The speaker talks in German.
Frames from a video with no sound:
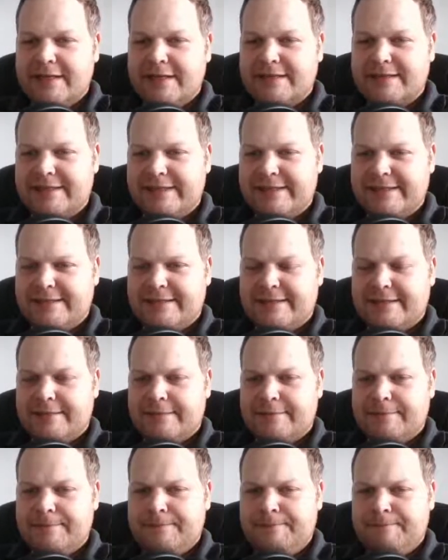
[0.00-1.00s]
Das heißt,
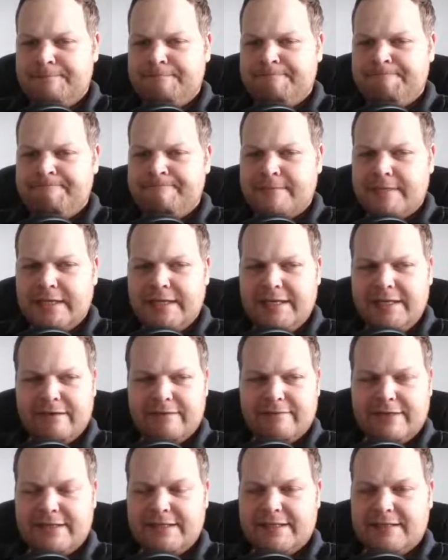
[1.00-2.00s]
ähm,
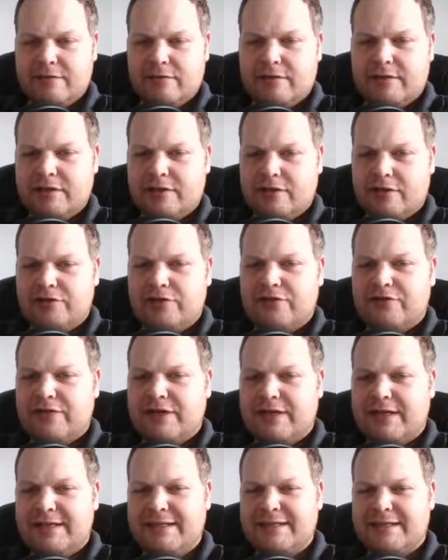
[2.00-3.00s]
irgendwann ist den Leuten
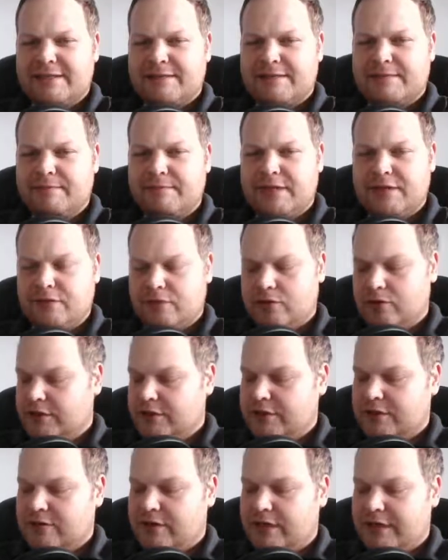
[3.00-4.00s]
aufgefallen, dass mit
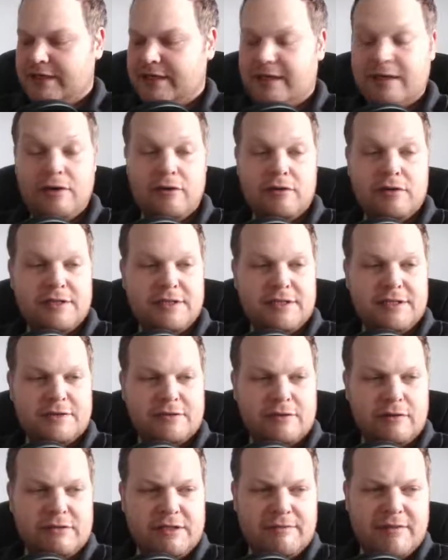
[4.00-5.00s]
Gold zu handeln auch nicht
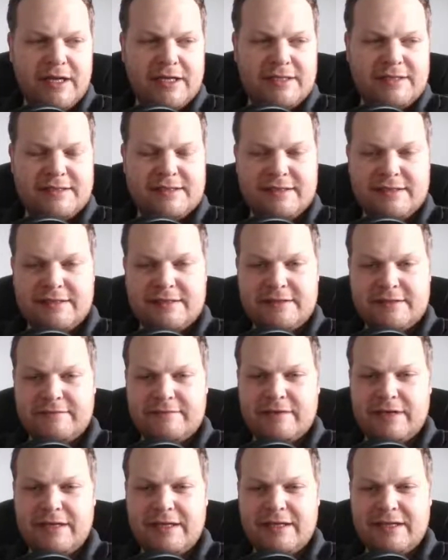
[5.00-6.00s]
das Optimalste
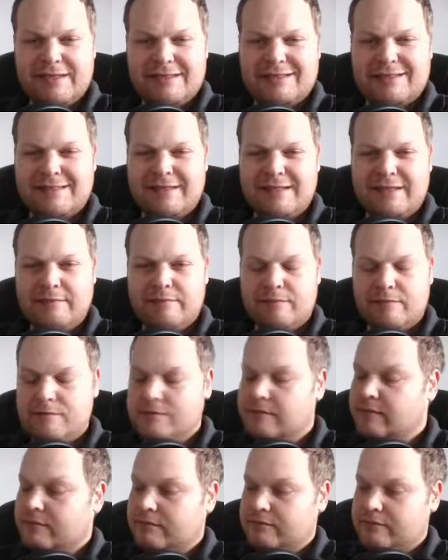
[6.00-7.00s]
ist, weil es
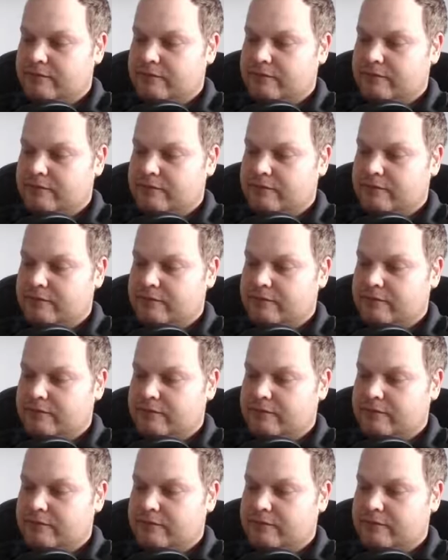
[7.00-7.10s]
eben